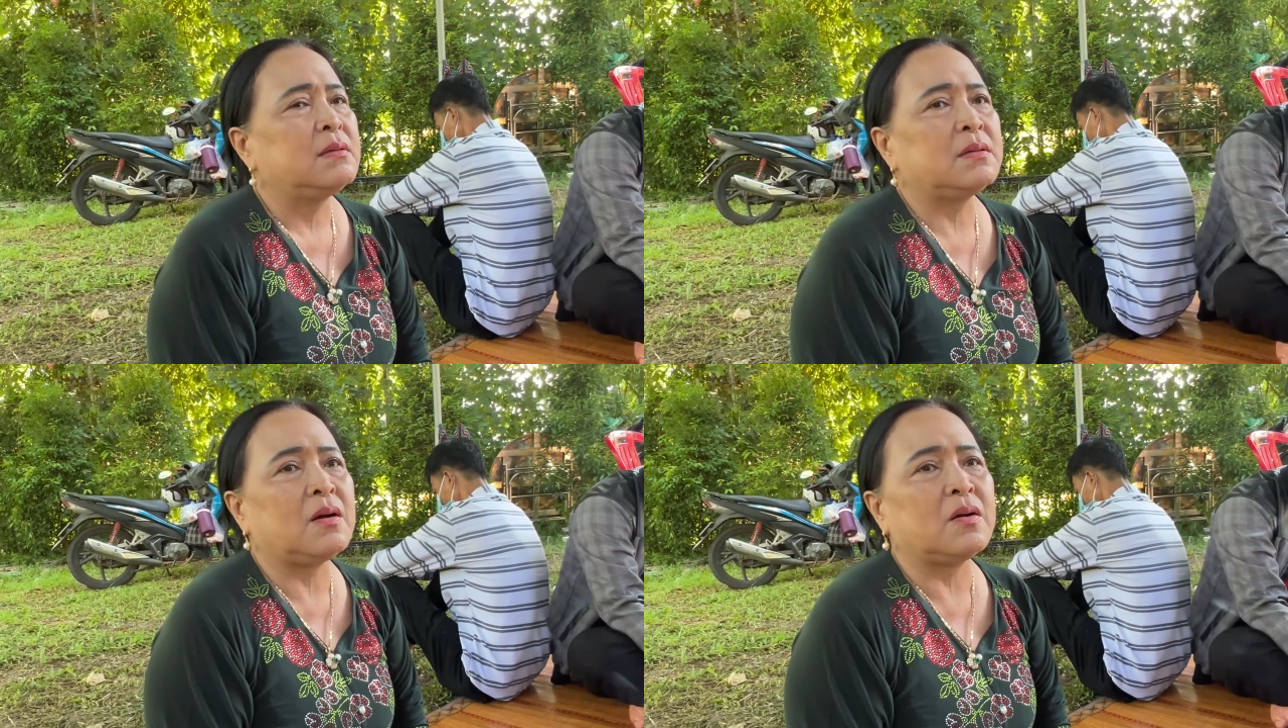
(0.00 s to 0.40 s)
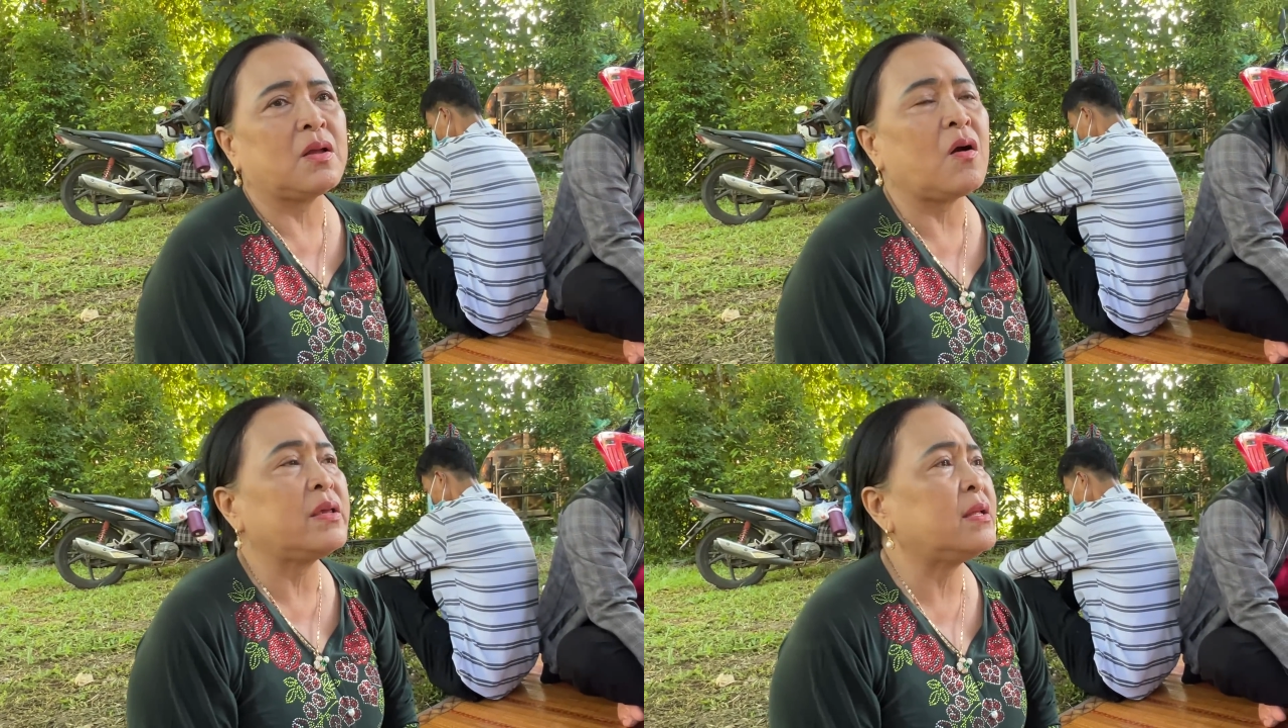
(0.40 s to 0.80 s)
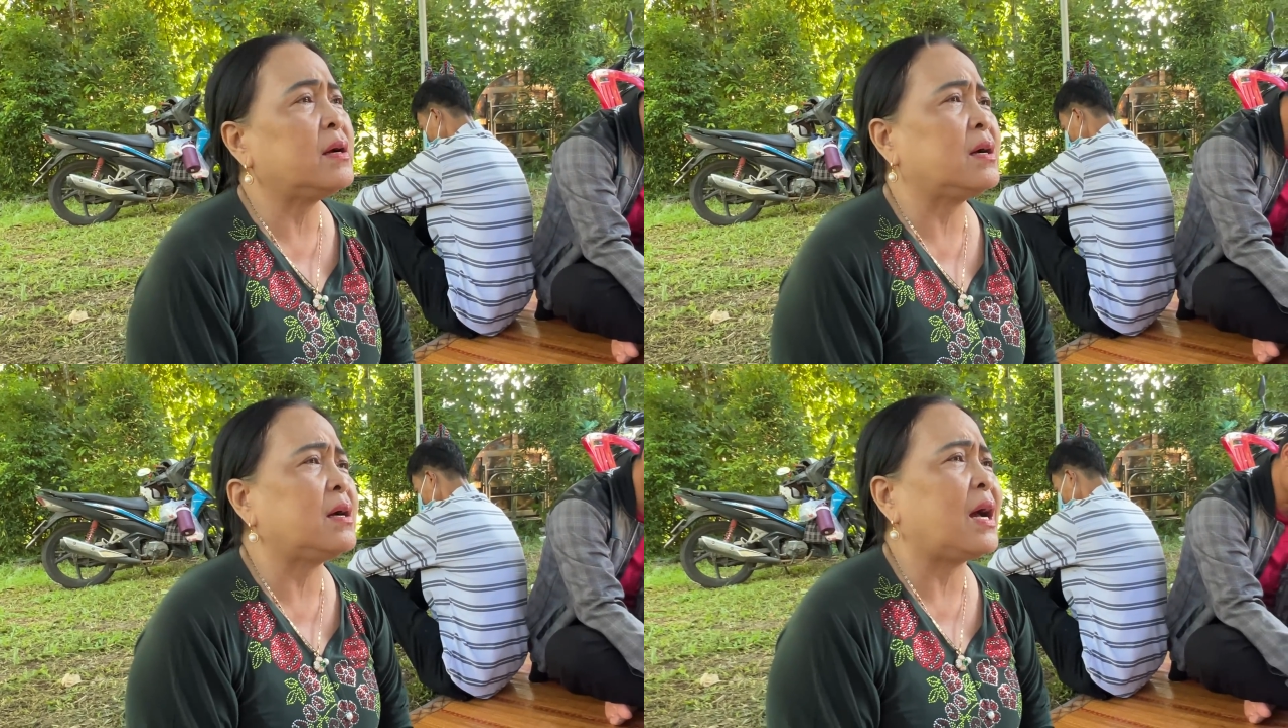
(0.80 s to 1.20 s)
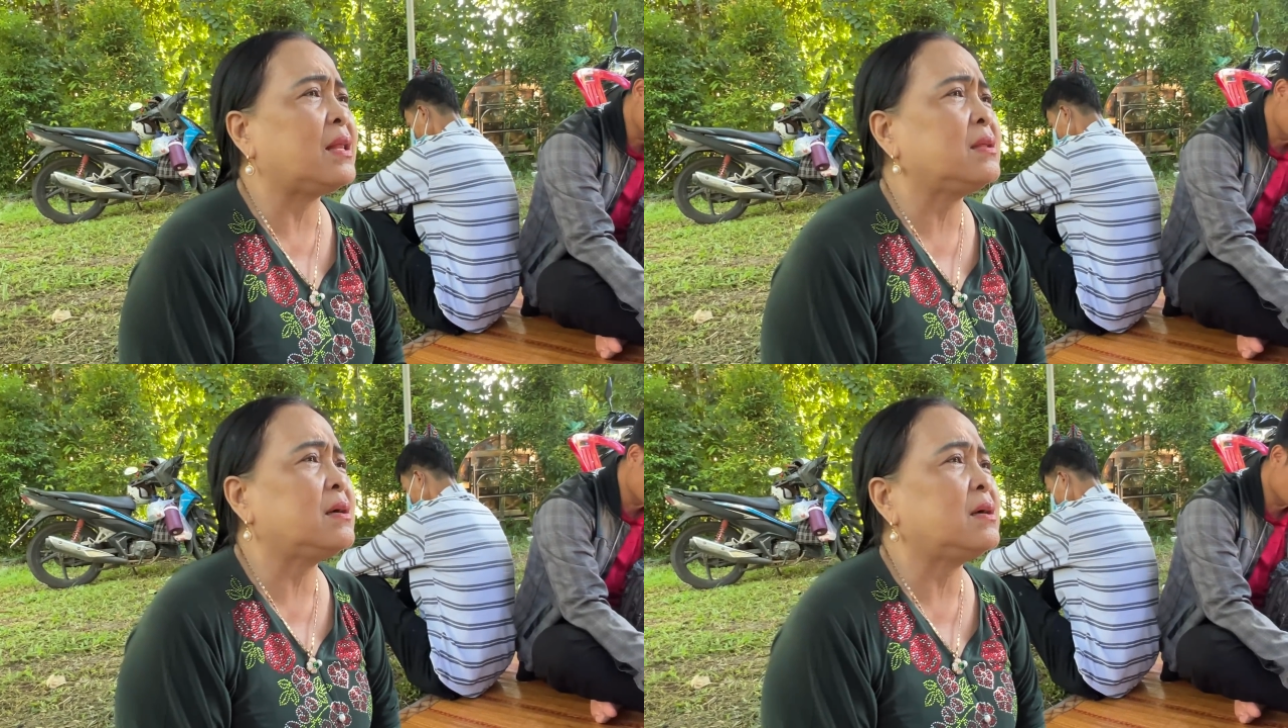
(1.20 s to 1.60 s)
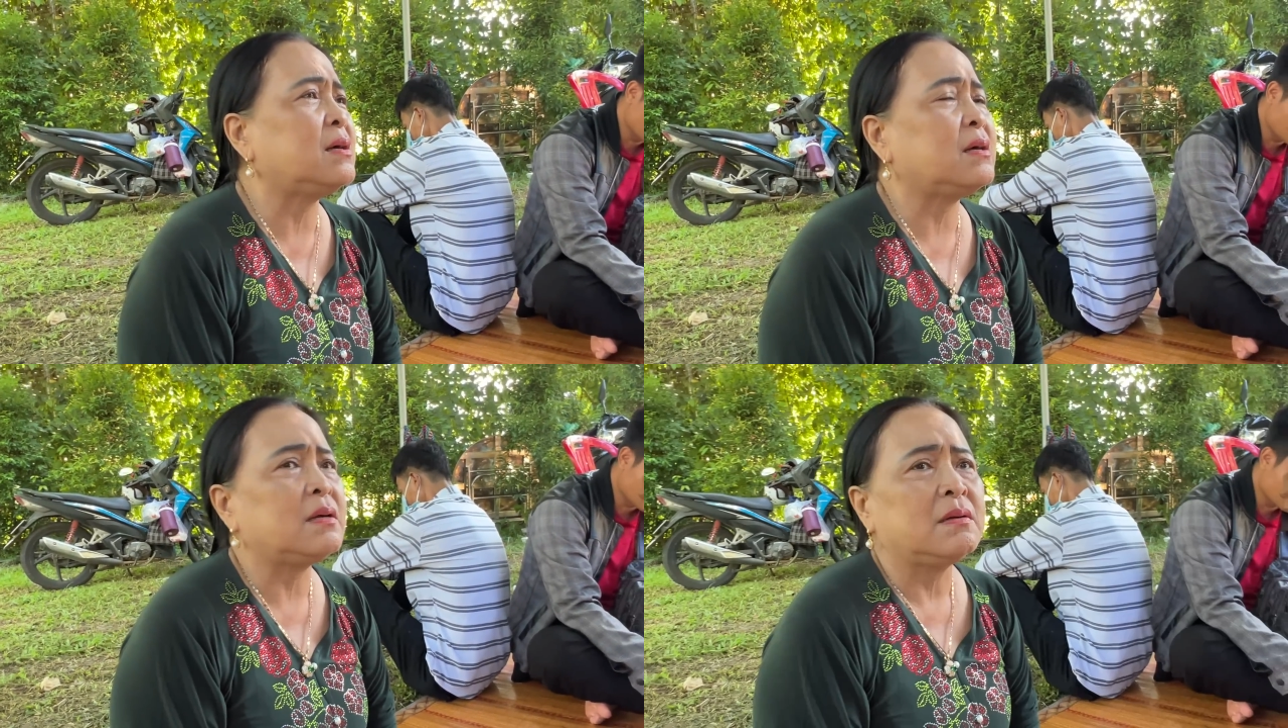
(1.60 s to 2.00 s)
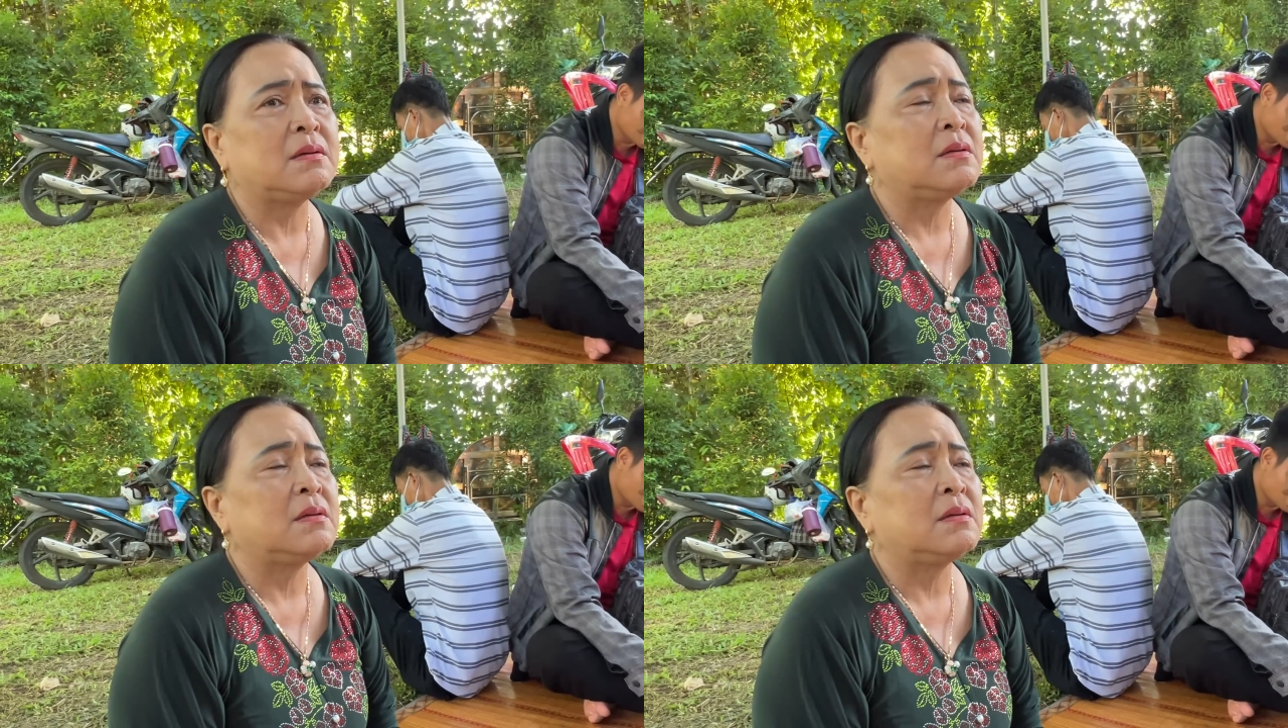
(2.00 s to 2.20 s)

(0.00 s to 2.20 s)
rồi thôi ờ, anh uh,